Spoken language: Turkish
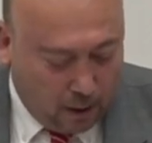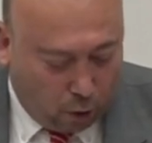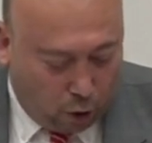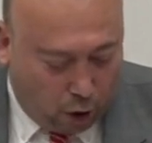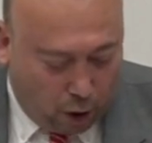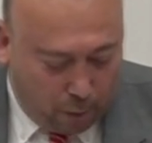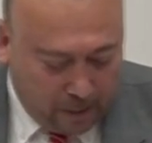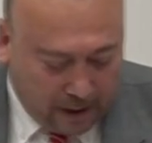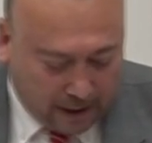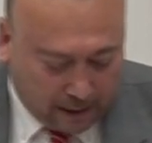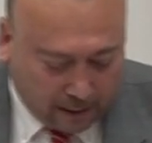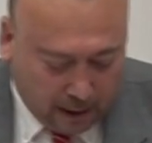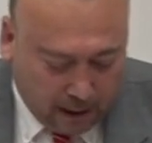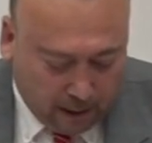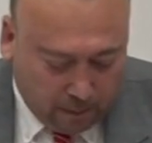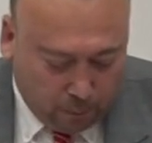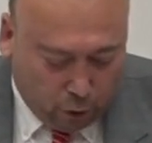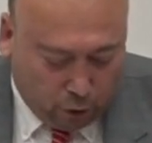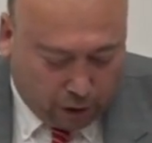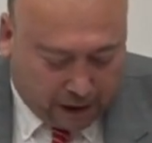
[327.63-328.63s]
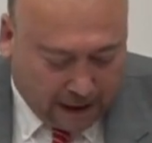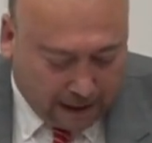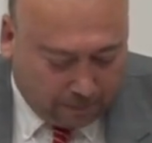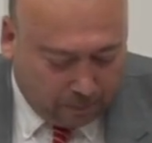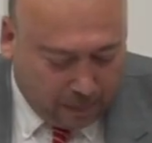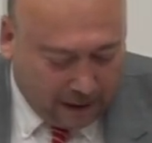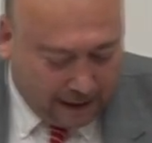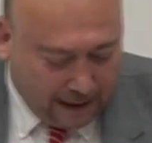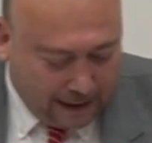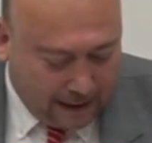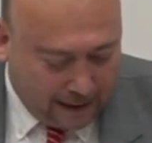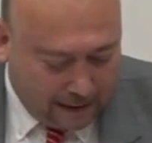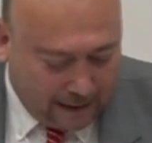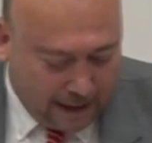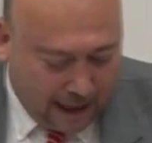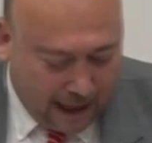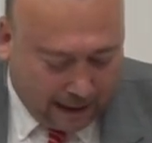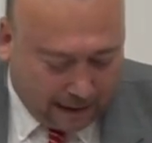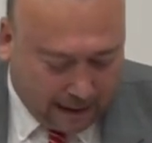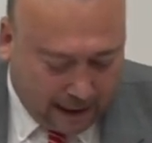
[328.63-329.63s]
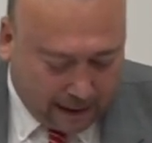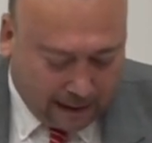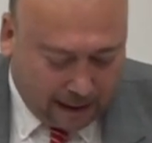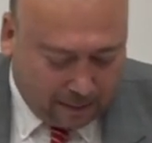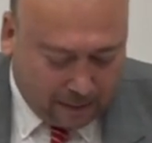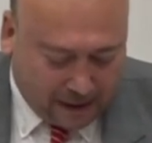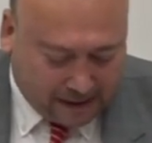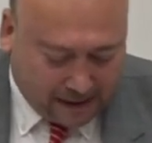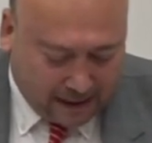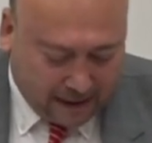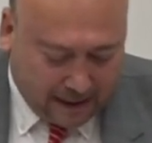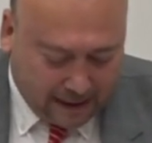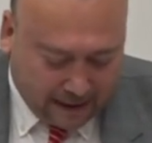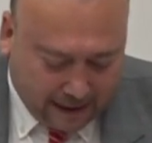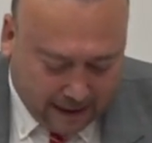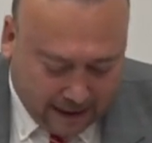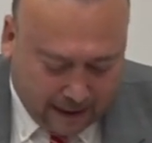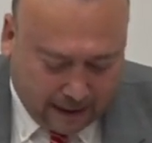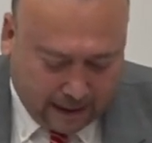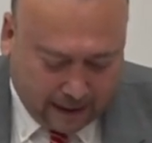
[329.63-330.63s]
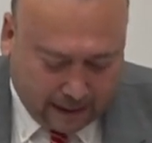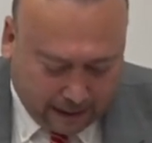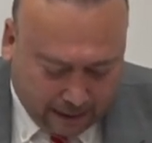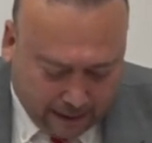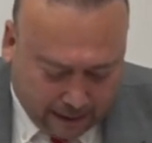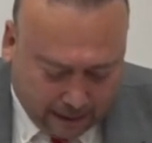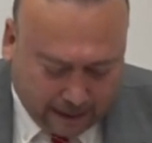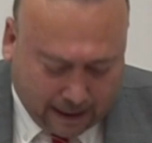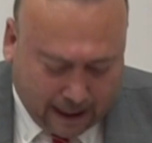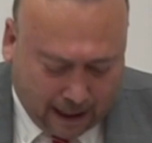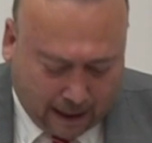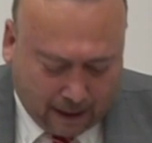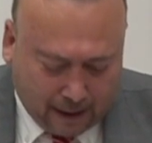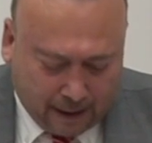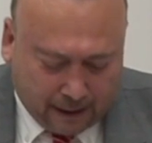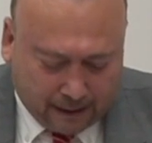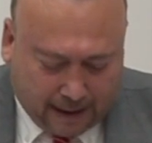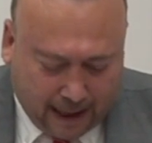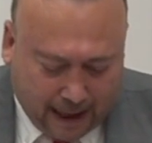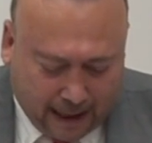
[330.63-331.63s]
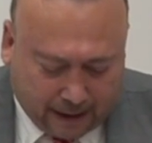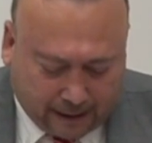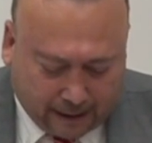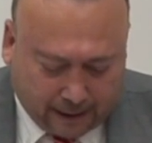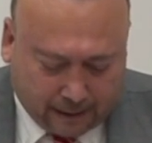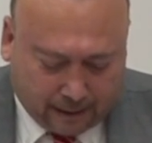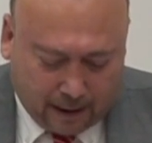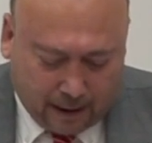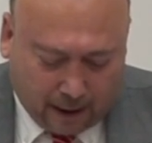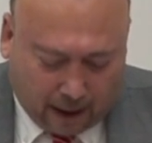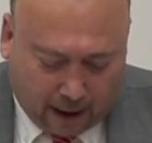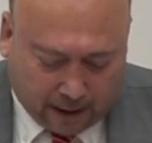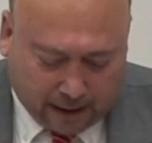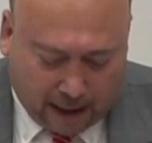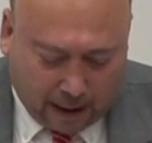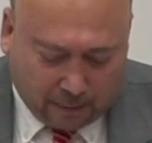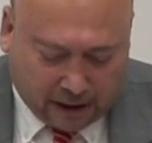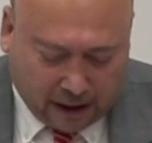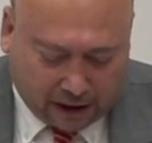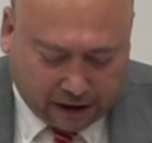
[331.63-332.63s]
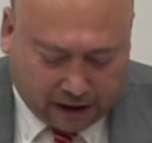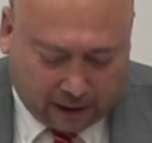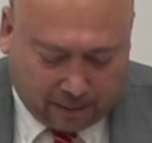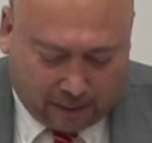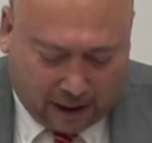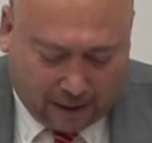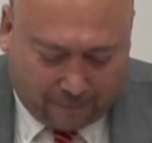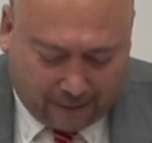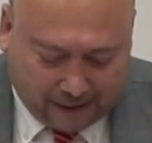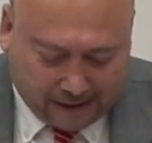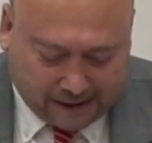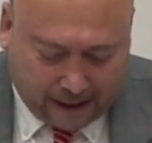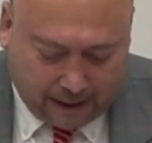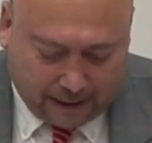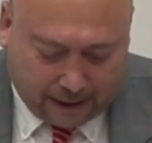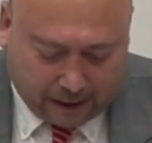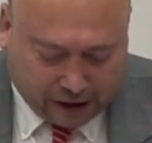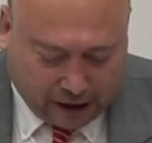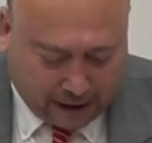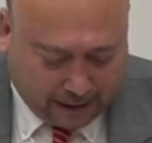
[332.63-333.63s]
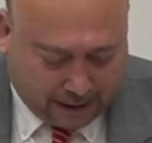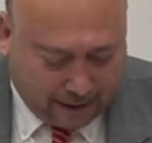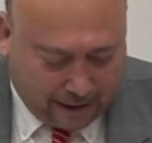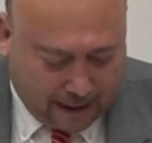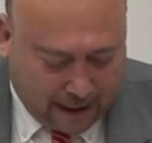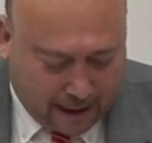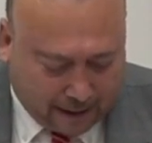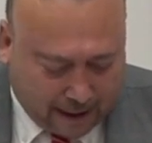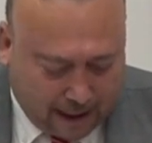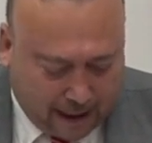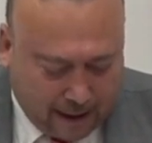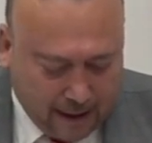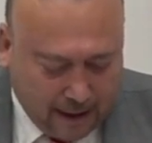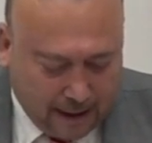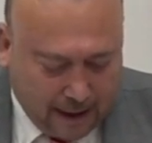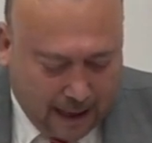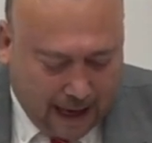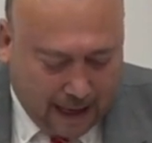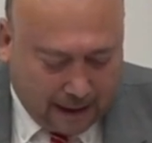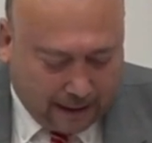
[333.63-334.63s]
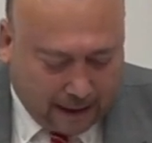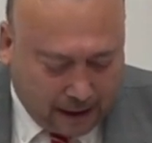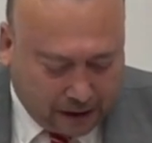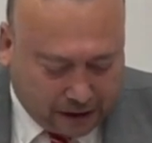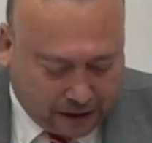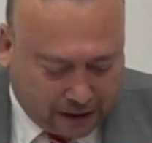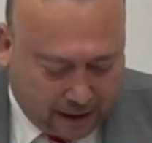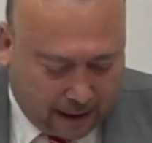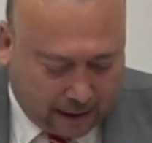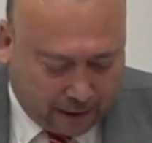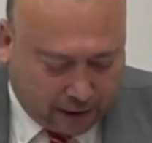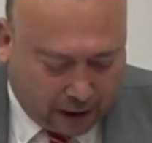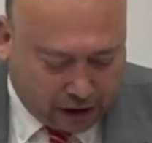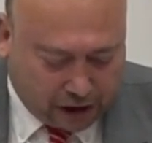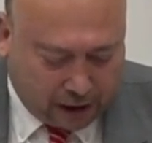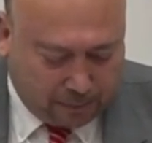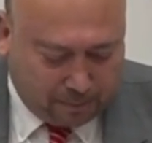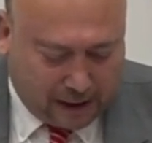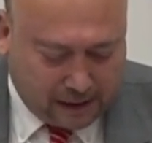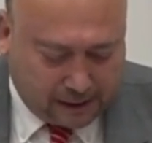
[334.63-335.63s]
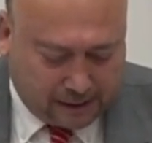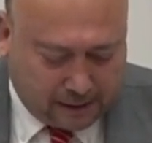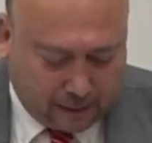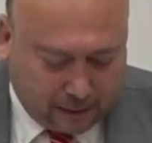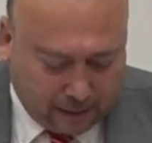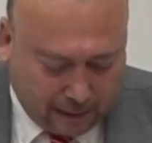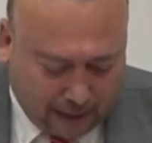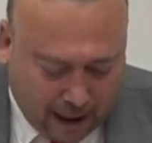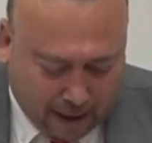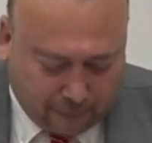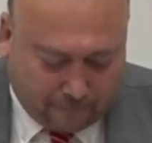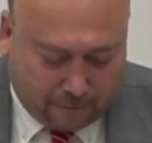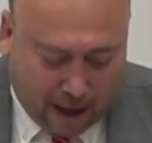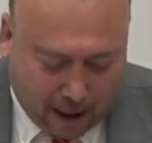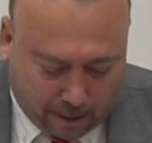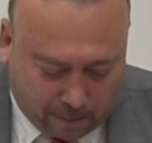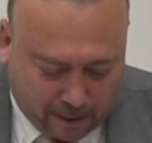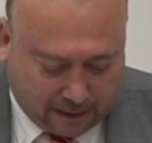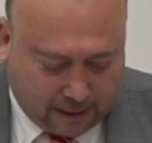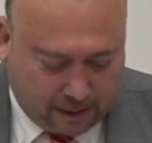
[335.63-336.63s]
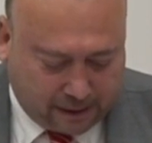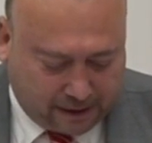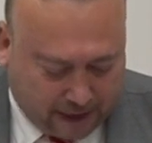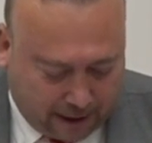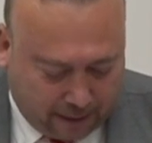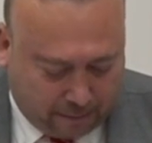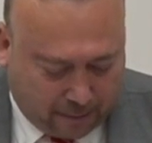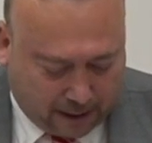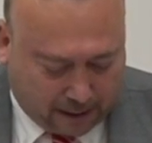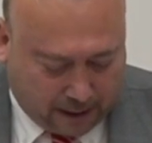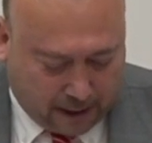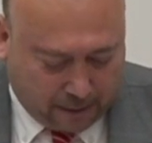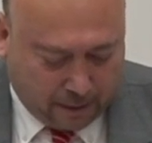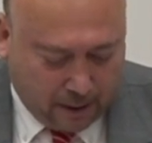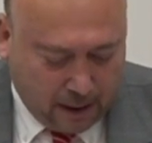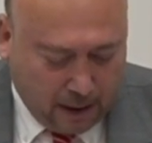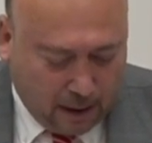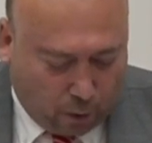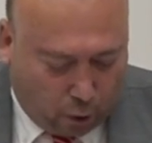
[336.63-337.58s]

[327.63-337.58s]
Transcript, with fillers: 11. Mülkiyet bilgilerinin elde edilmesi nedeniyle tehdit, adam kaçırma vesaire şekillerde el değiştiren taşınmazlar var mıdır Sayın Bakan?